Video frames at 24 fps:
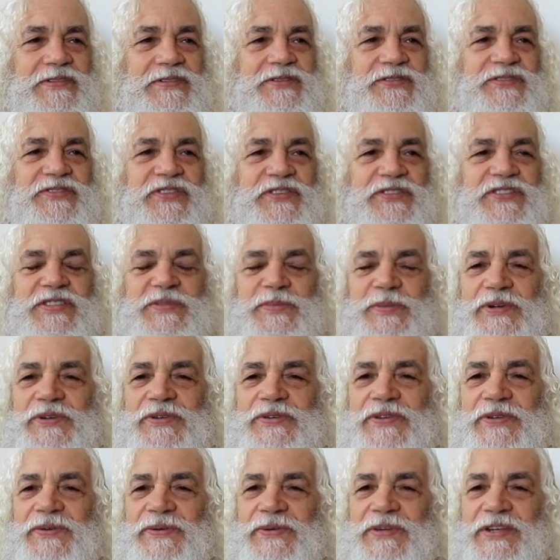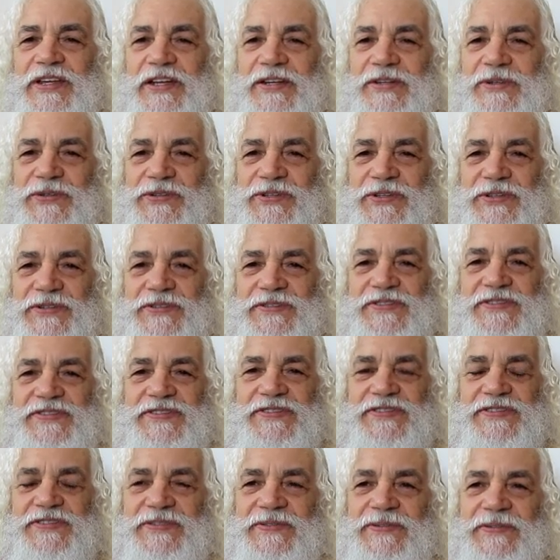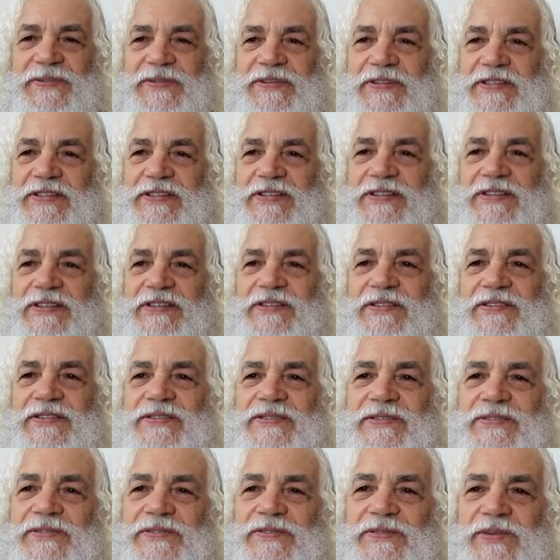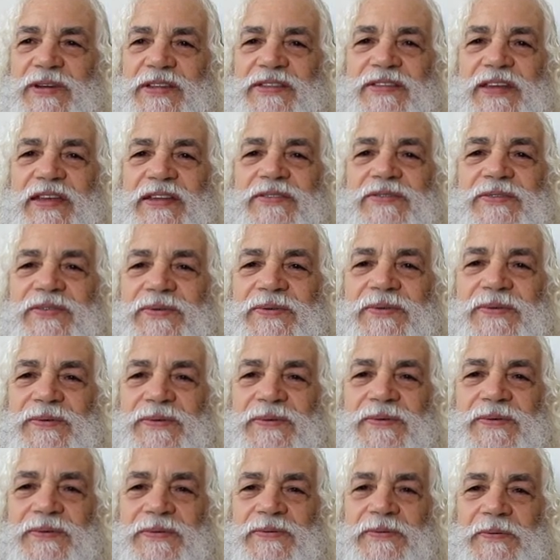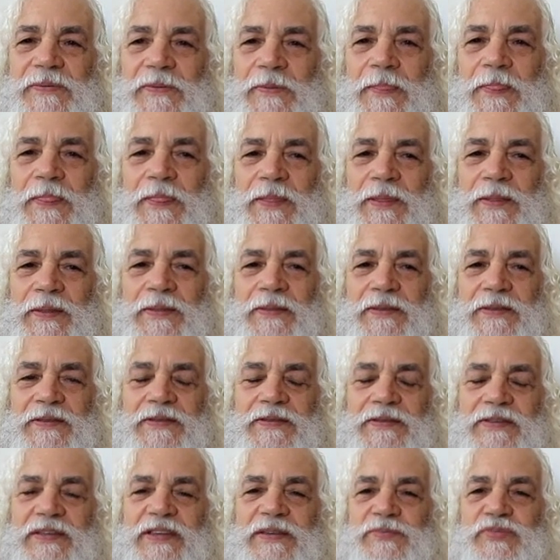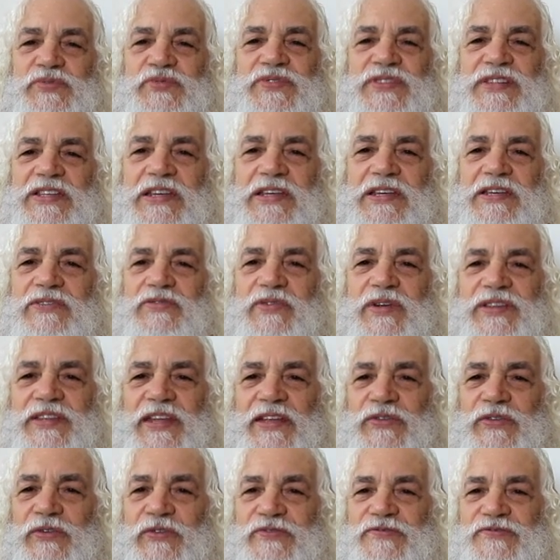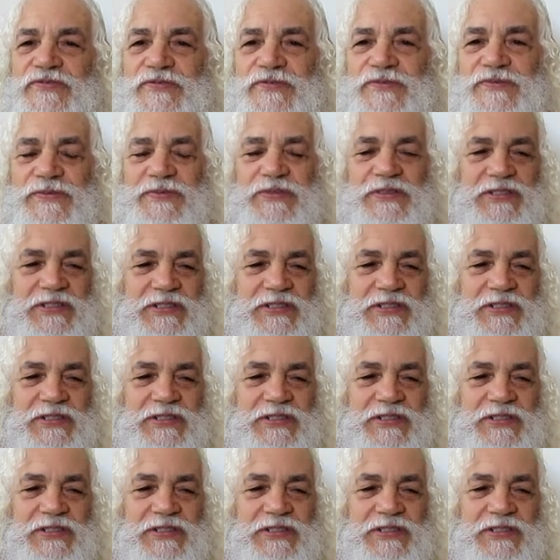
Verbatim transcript: le sentiment que quelque chose euh, doit être débusqué, doit être vu.